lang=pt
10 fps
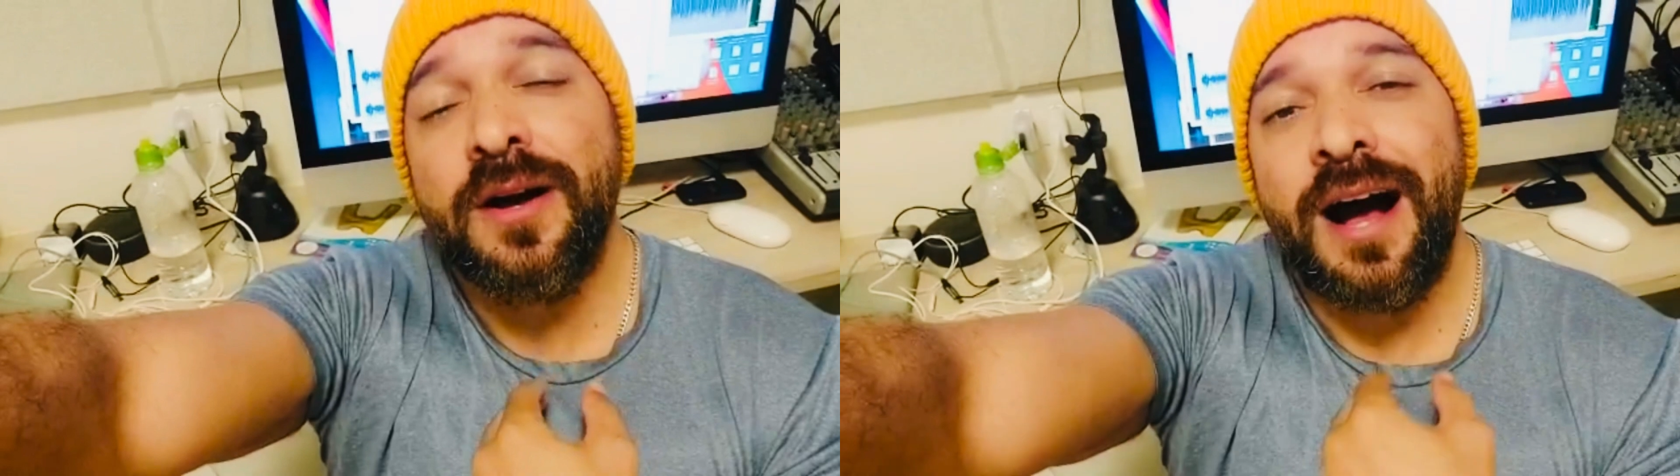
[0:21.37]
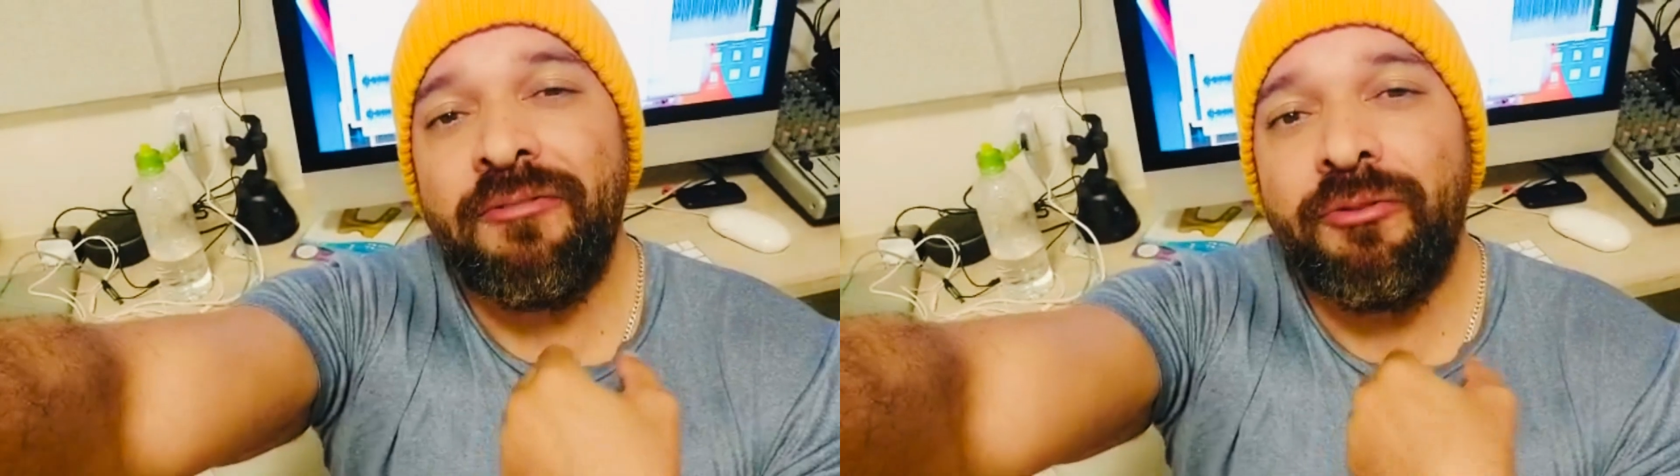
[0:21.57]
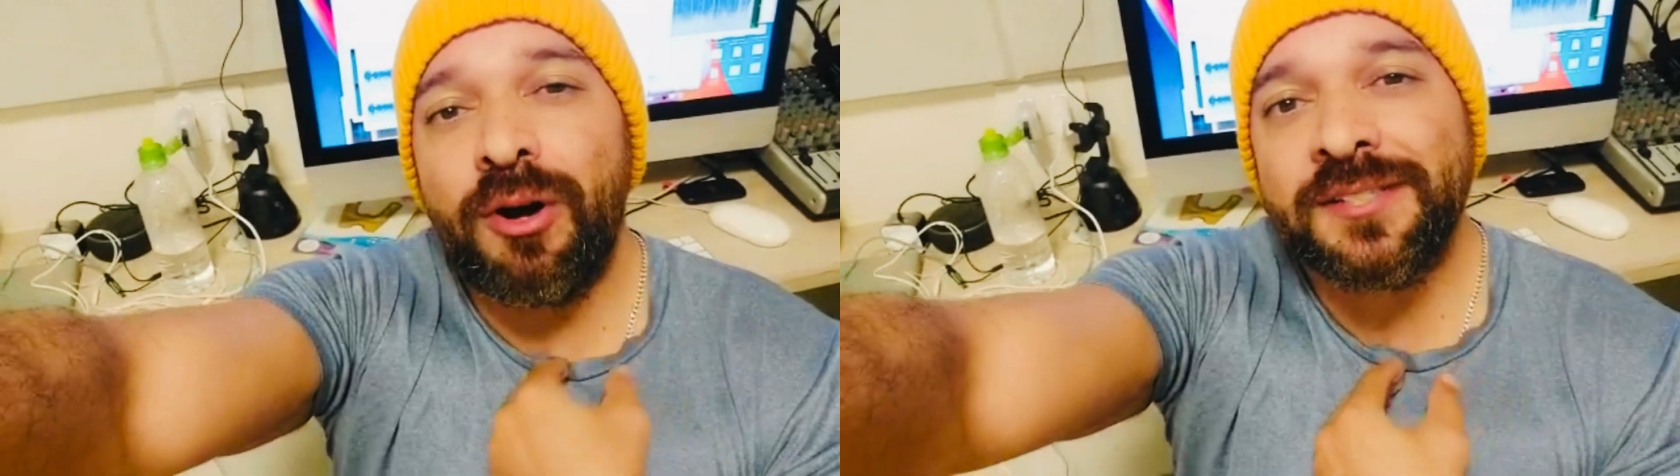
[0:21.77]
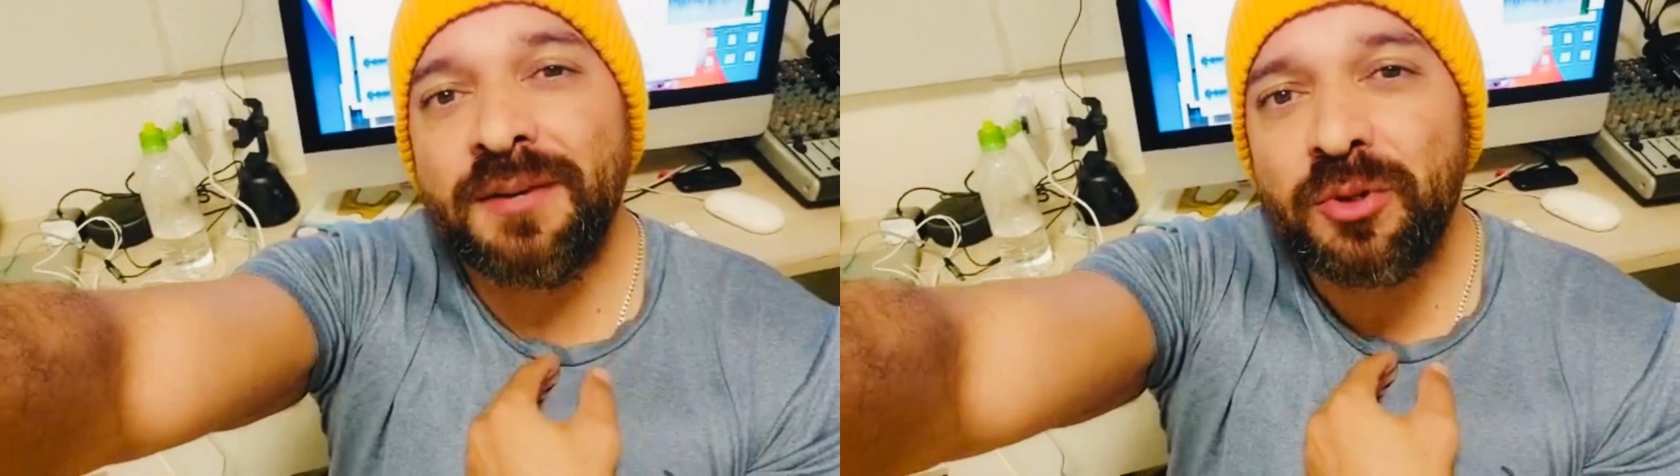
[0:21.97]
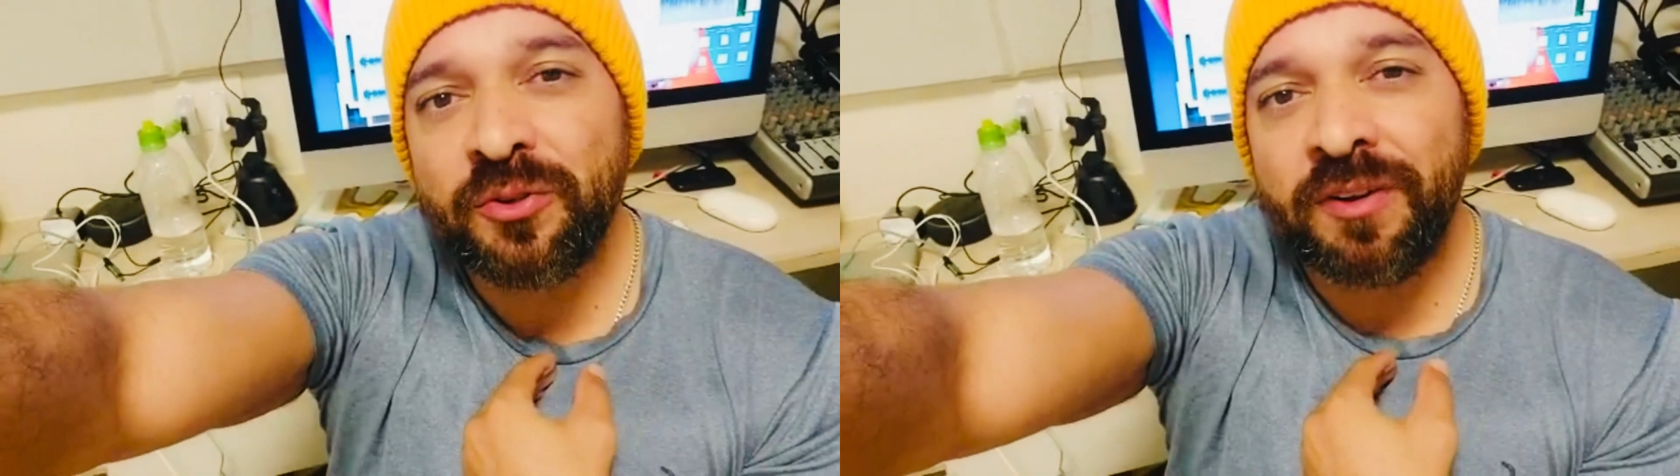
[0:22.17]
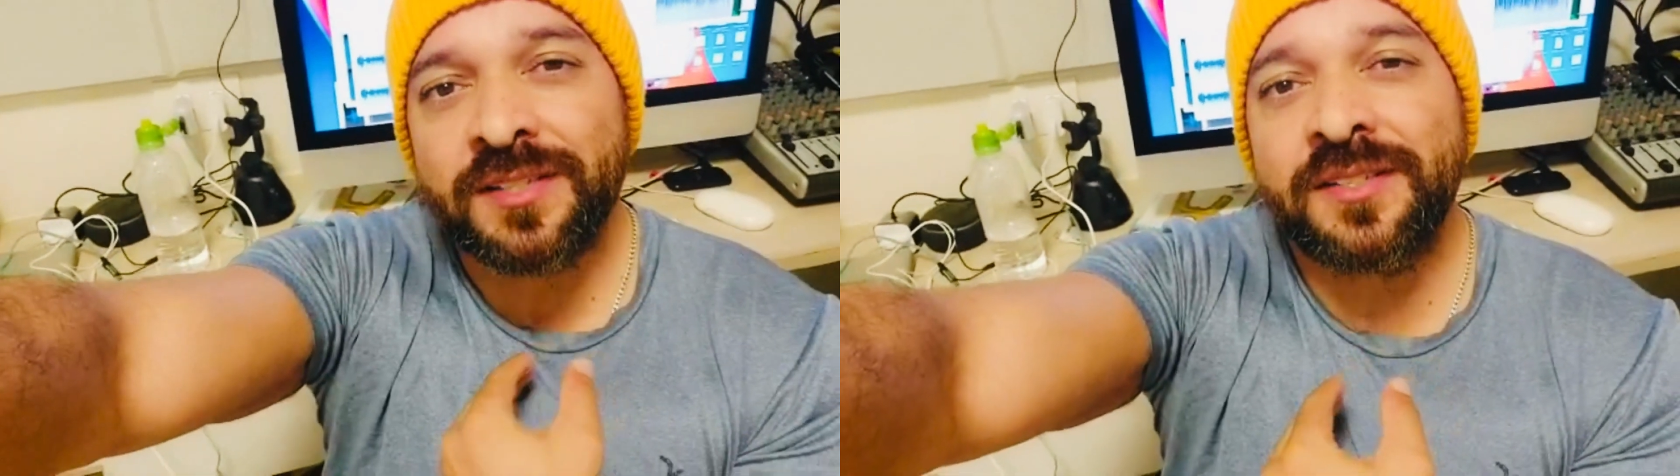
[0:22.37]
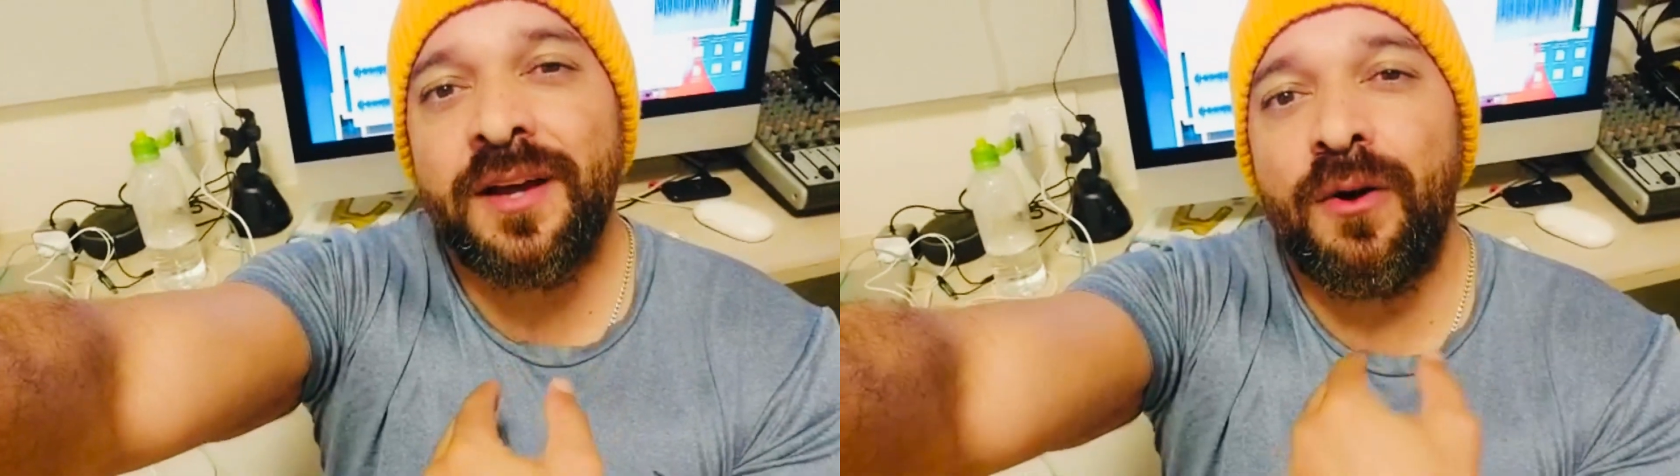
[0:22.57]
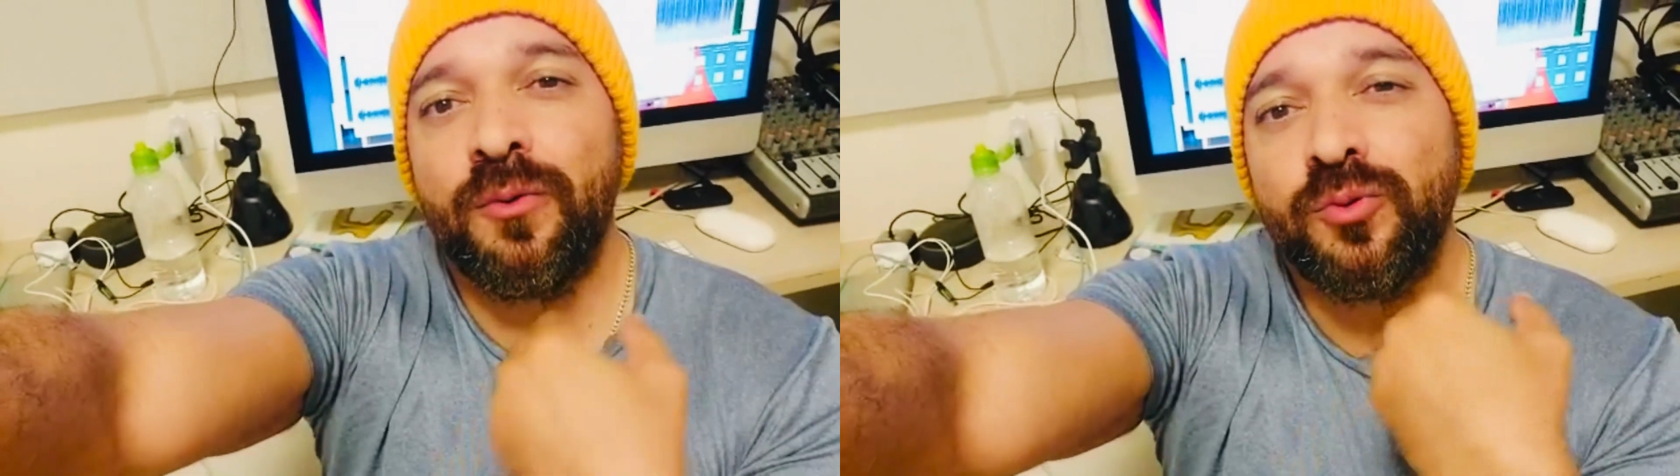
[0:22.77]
a voz da motivação,